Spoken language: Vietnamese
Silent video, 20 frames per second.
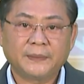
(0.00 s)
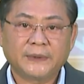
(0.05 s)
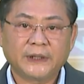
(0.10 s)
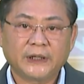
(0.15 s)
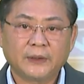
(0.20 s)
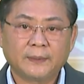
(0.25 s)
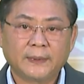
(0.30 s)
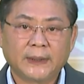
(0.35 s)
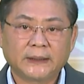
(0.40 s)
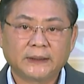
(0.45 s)
trên
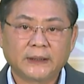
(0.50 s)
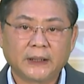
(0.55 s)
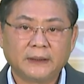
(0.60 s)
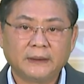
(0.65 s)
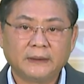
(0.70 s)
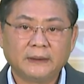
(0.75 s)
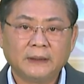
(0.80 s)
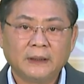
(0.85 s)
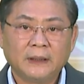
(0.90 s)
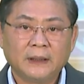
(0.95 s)
địa bàn
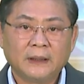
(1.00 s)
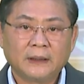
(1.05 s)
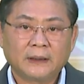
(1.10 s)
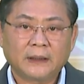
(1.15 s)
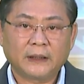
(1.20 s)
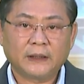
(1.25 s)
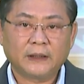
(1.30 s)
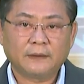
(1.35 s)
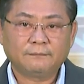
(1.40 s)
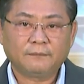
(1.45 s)
tỉnh,
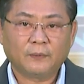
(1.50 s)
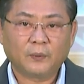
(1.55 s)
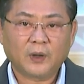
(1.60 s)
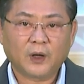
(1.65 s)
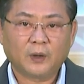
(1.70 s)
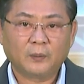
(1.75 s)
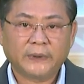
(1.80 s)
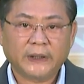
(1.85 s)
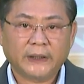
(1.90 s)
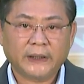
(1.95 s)
các dịch vụ
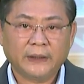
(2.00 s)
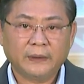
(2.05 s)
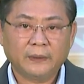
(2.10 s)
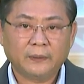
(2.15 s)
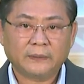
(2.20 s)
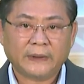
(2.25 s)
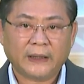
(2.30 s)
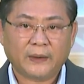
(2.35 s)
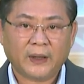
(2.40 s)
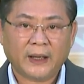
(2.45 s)
công thiết yếu
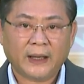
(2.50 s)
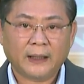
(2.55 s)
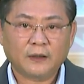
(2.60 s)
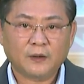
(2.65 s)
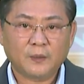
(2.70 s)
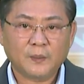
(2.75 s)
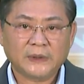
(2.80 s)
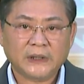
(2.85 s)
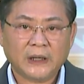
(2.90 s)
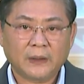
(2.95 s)
theo đề án
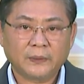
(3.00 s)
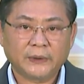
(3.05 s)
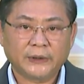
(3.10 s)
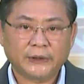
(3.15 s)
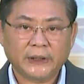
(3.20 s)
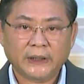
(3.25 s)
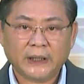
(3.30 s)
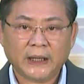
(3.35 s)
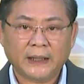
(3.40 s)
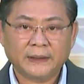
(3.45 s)
không sáu được
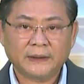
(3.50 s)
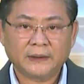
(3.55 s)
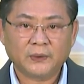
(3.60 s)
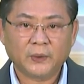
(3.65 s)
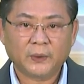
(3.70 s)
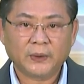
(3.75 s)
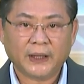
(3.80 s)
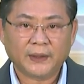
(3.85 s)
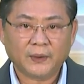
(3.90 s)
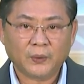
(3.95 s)
triển khai tương
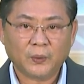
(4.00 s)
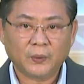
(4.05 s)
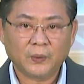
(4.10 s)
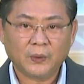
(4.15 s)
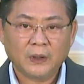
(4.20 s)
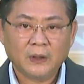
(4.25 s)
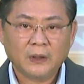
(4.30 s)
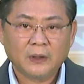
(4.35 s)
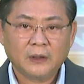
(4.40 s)
đối đầy đủ.